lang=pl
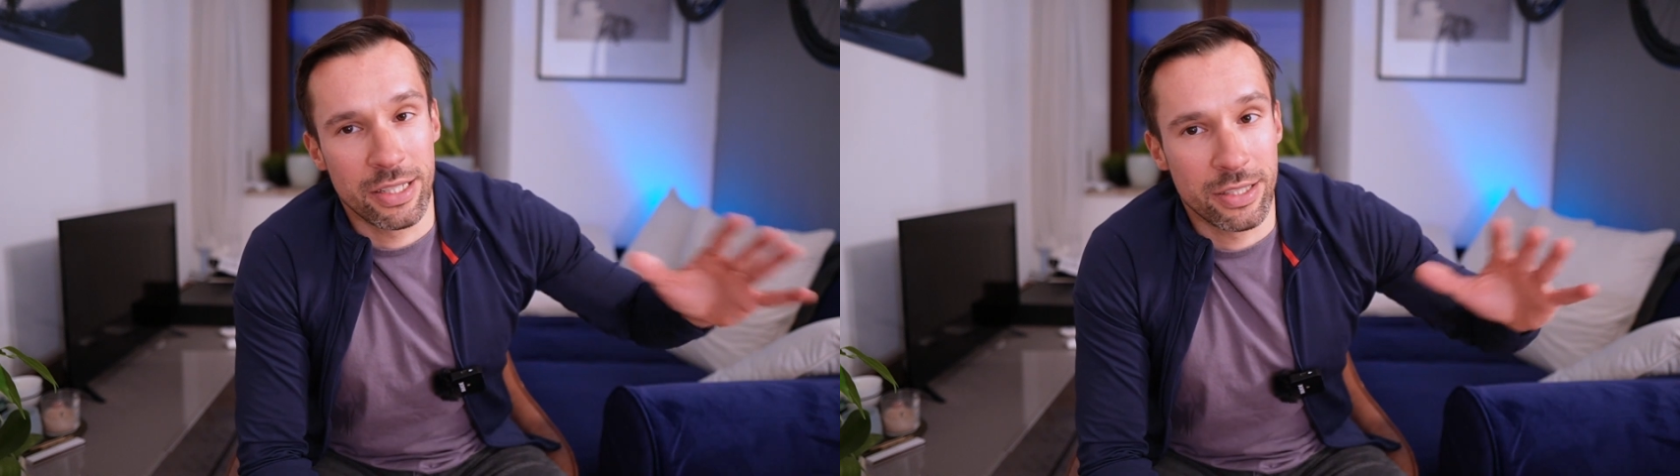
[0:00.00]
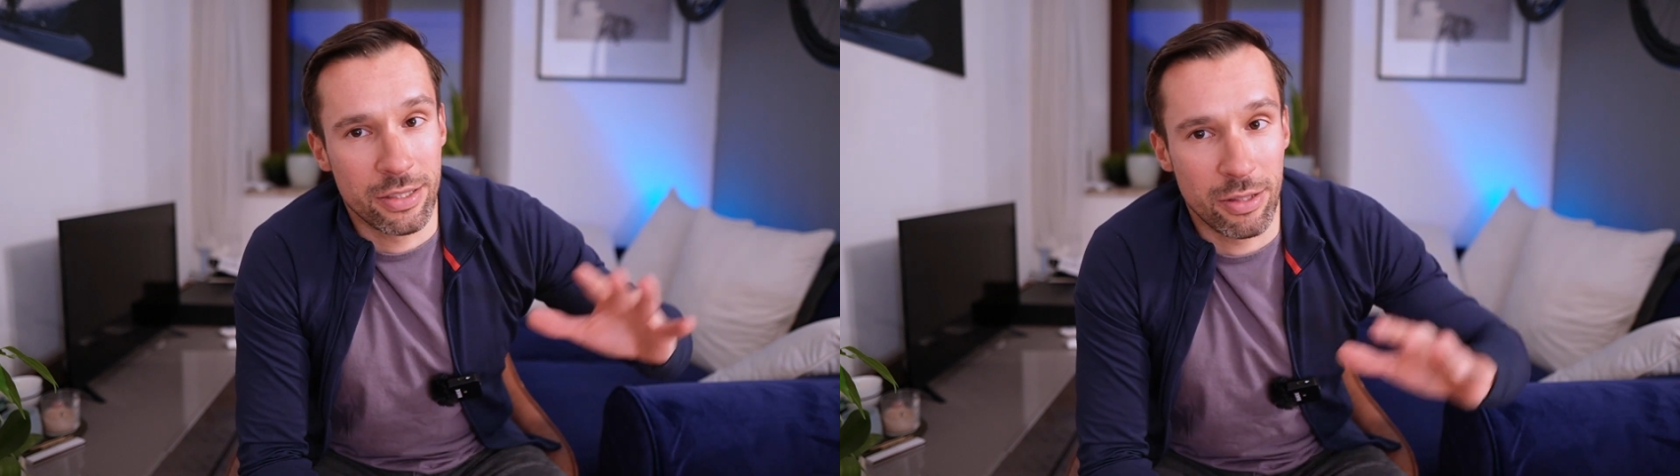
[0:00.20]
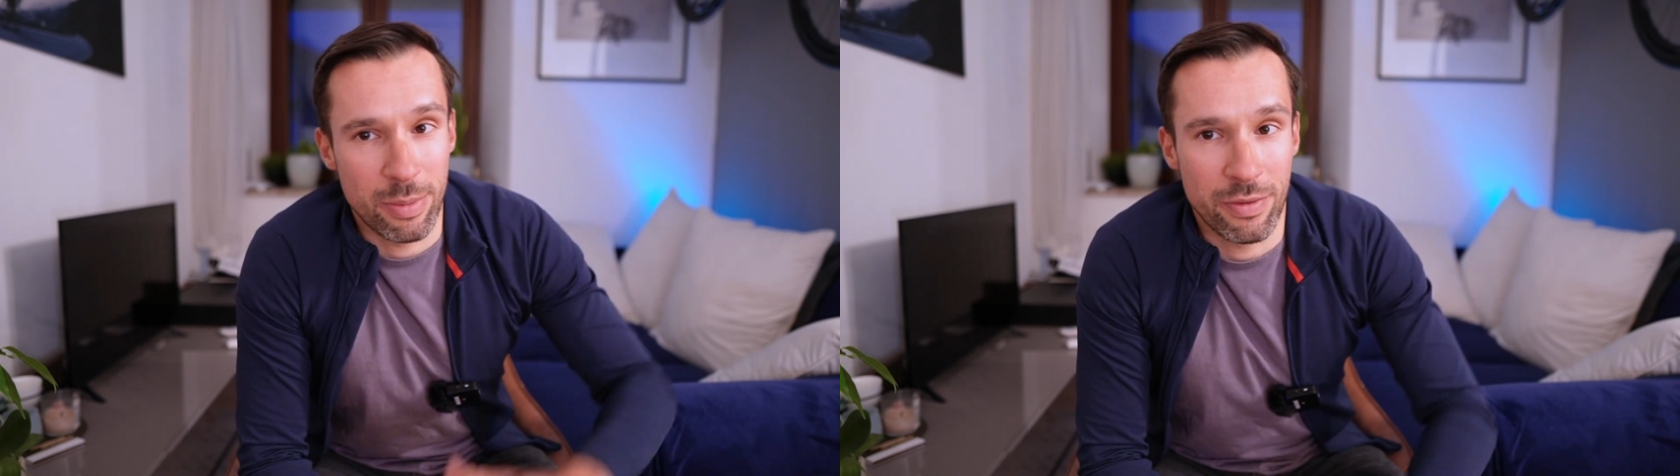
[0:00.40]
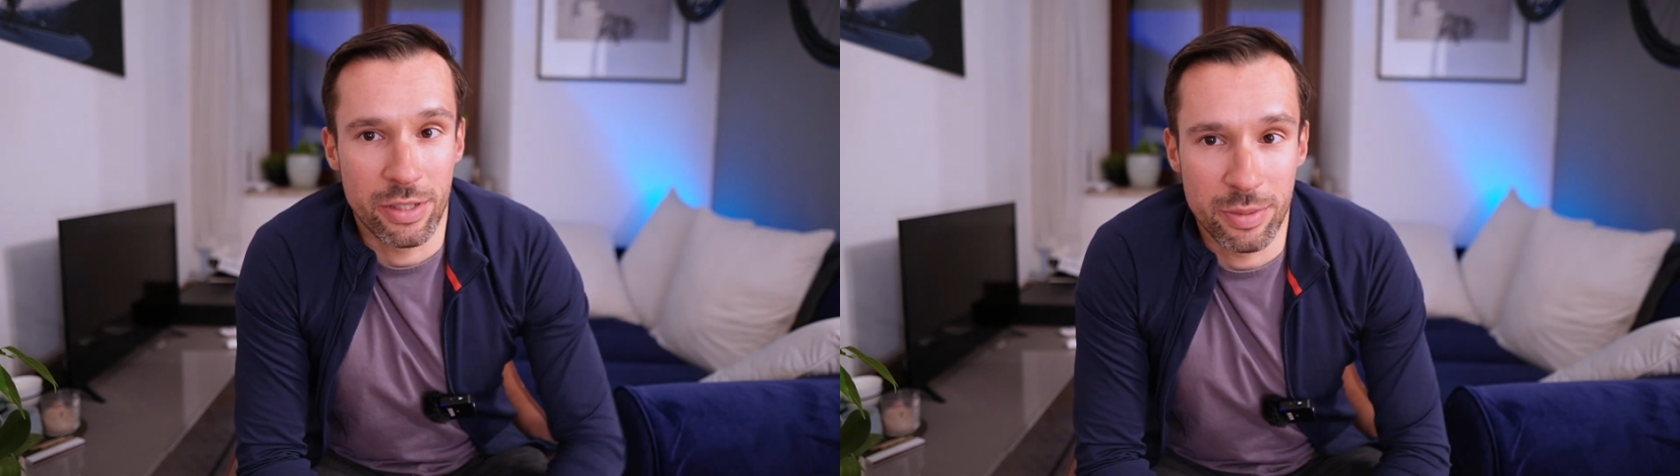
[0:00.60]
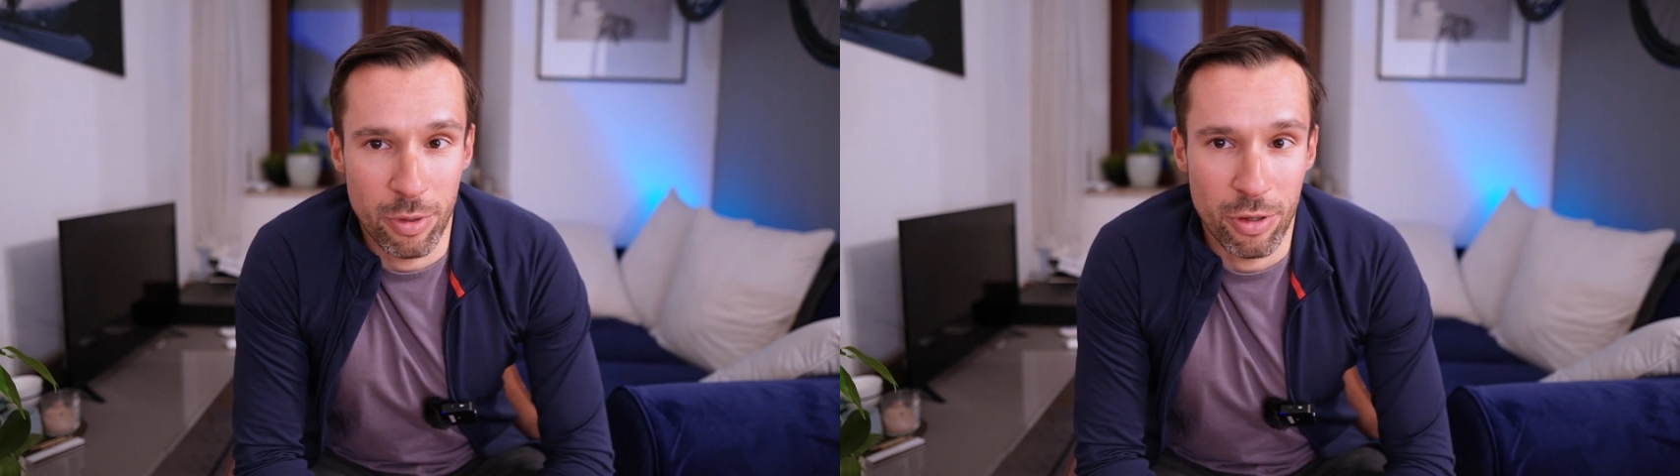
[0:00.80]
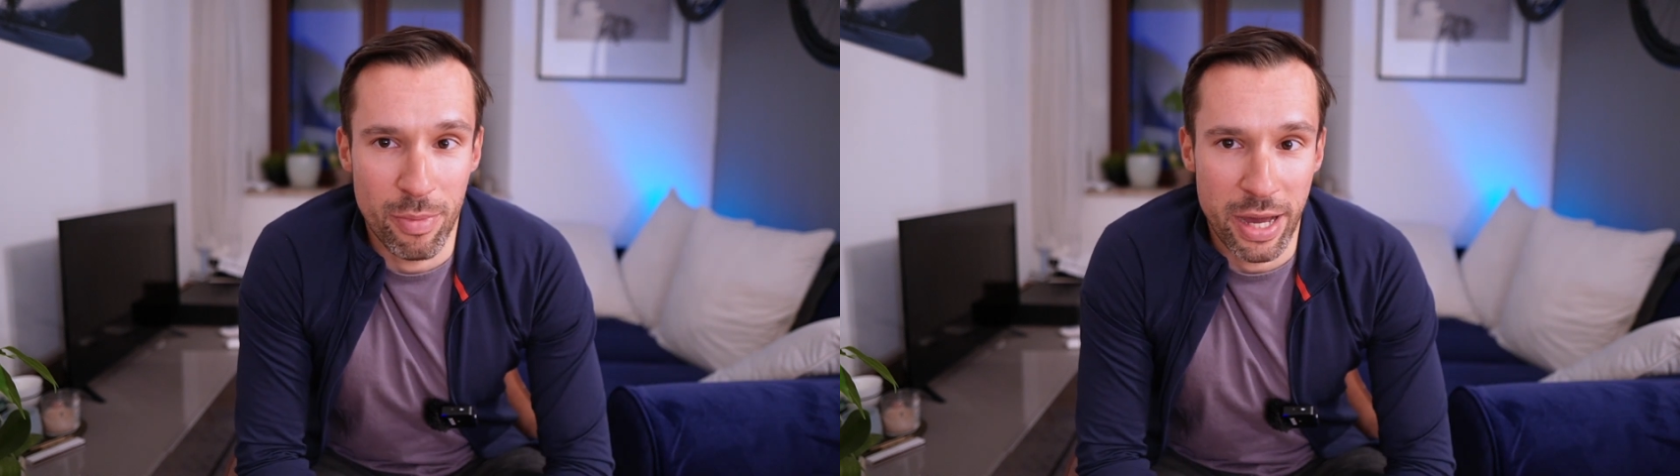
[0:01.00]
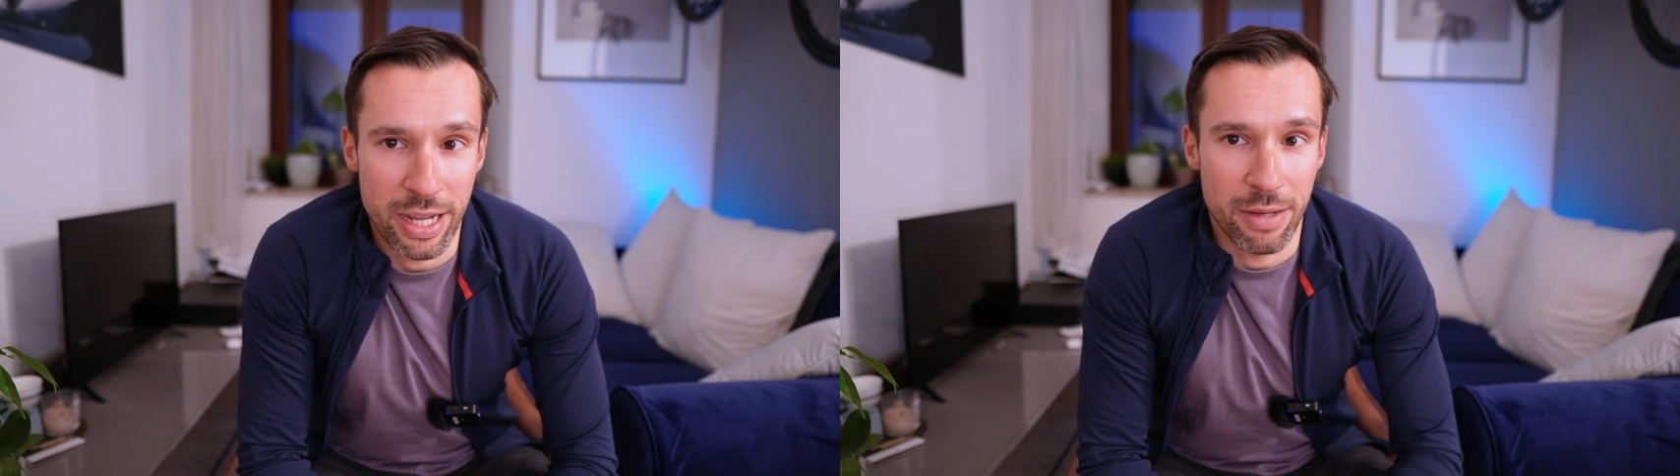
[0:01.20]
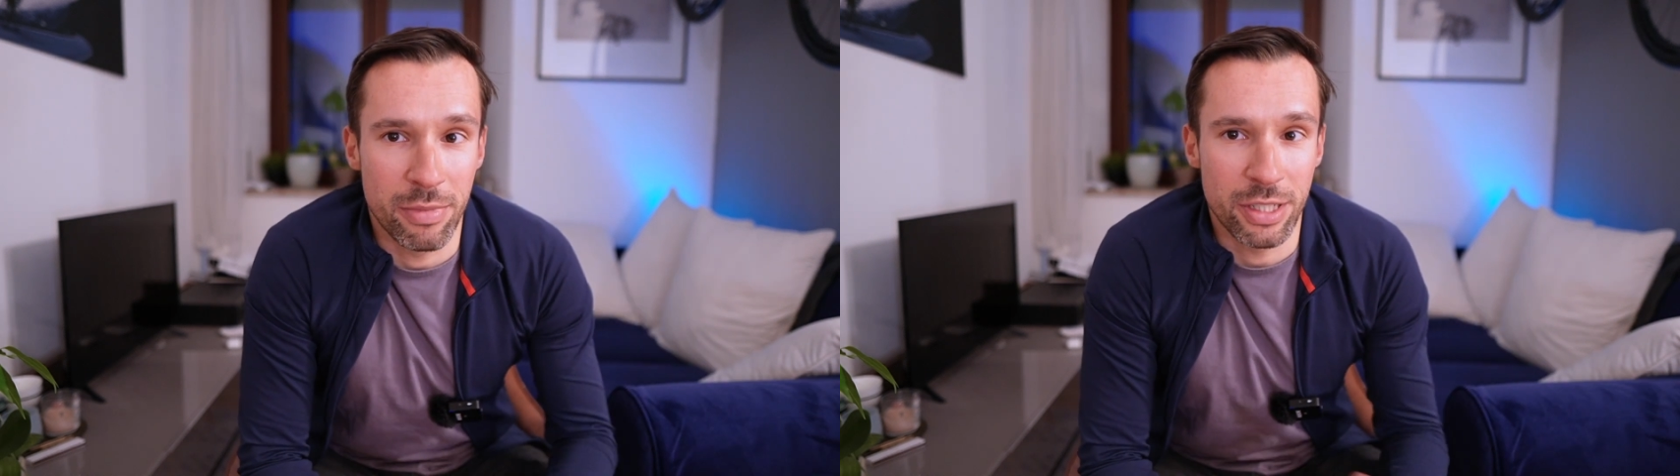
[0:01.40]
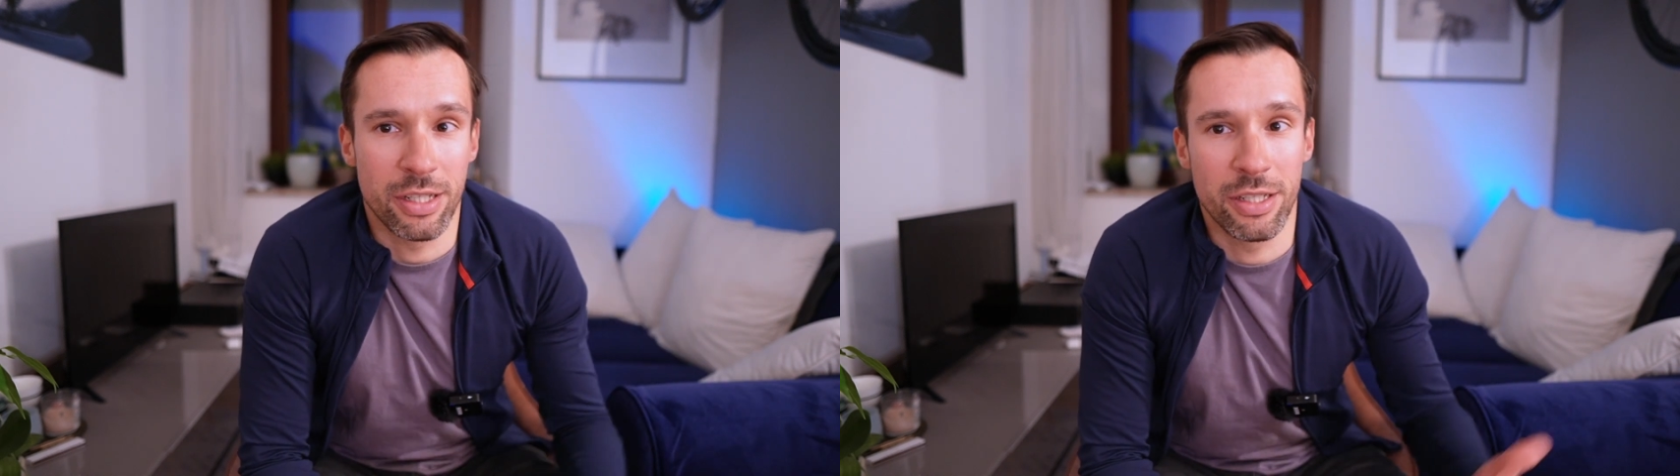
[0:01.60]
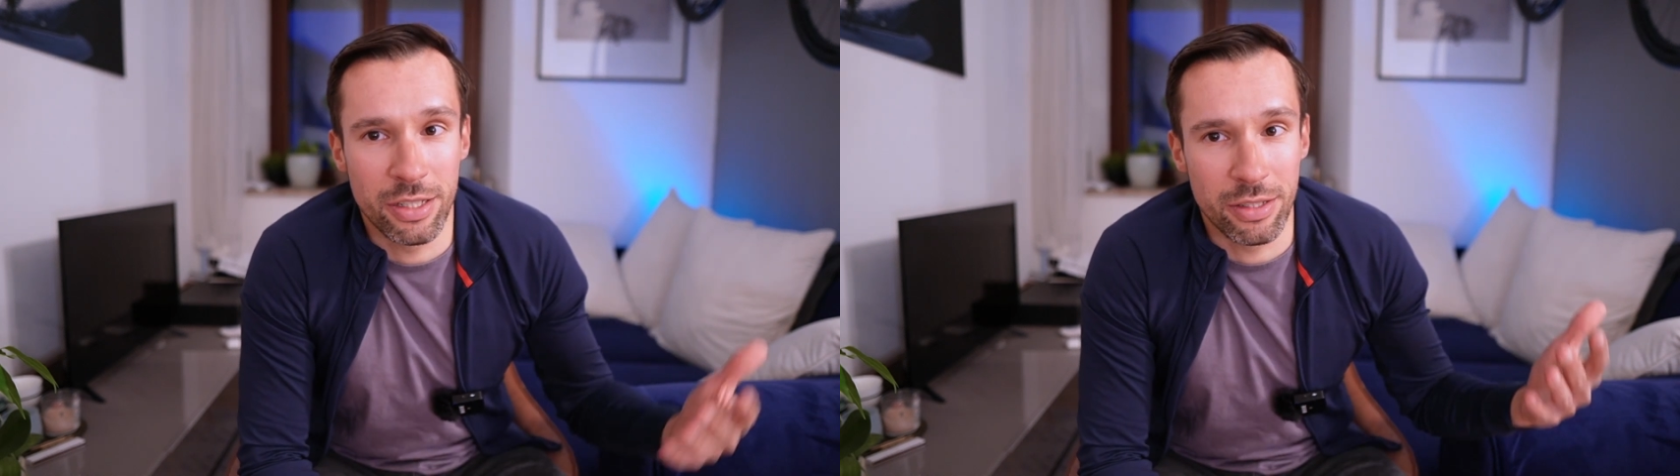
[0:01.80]
jest to naprawdę sporo marek,
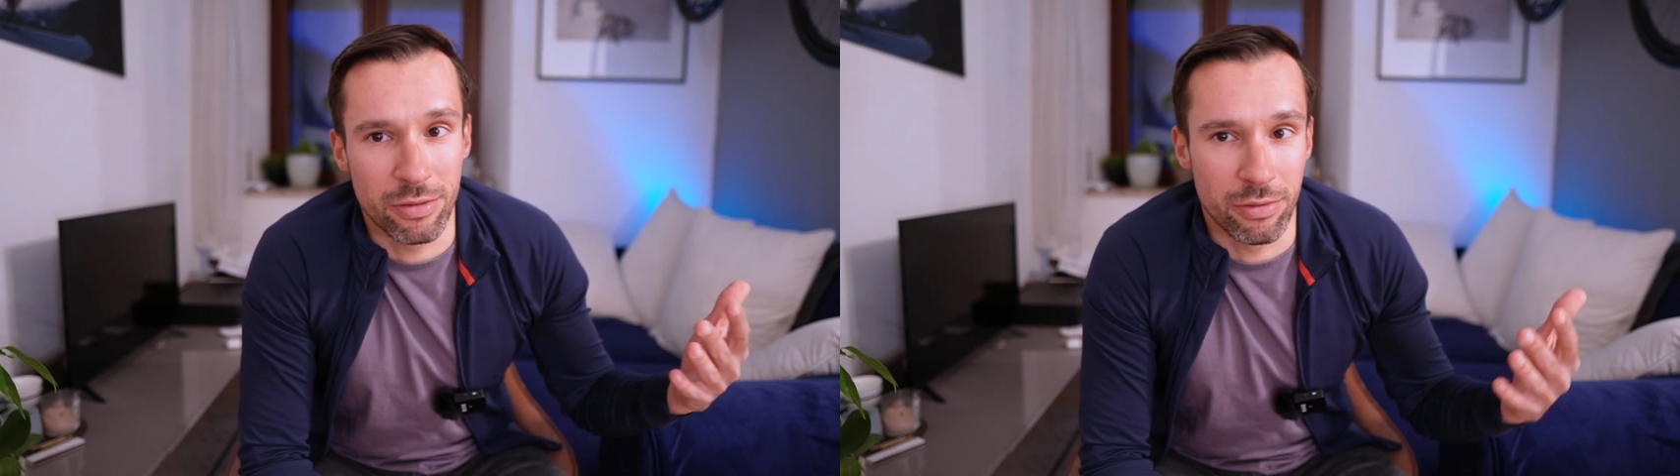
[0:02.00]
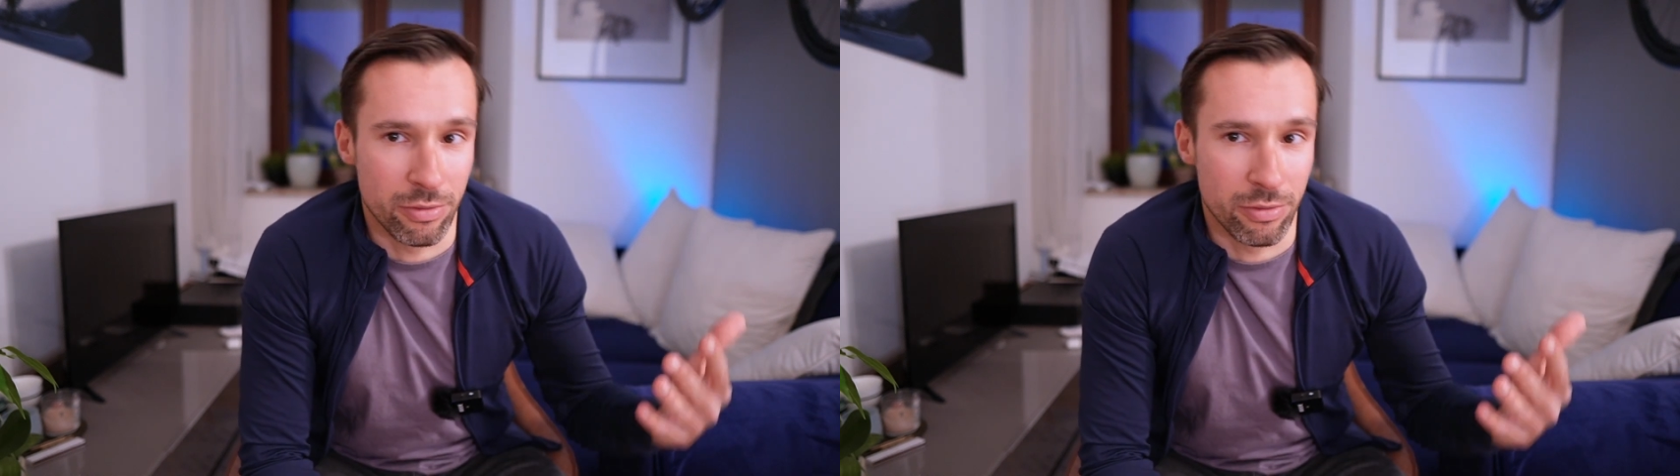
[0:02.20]
myśli